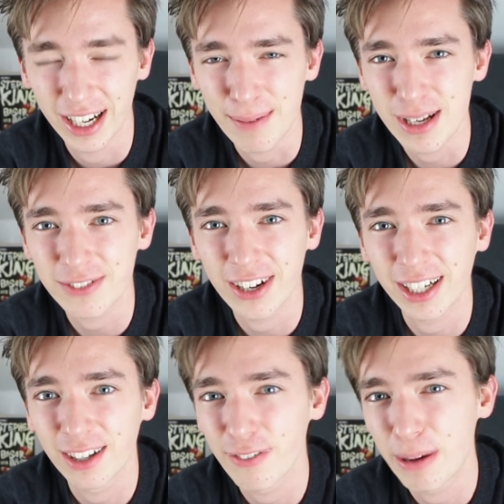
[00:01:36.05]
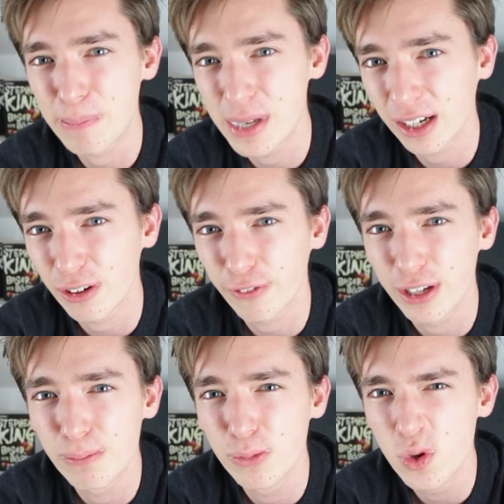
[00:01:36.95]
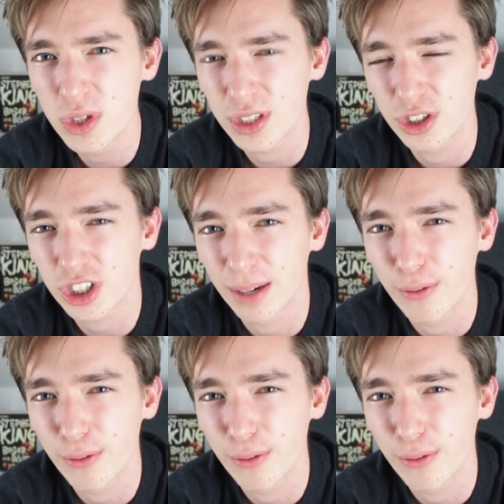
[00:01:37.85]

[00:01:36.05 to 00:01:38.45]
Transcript: Damals waren die Vampire noch viel mystischer,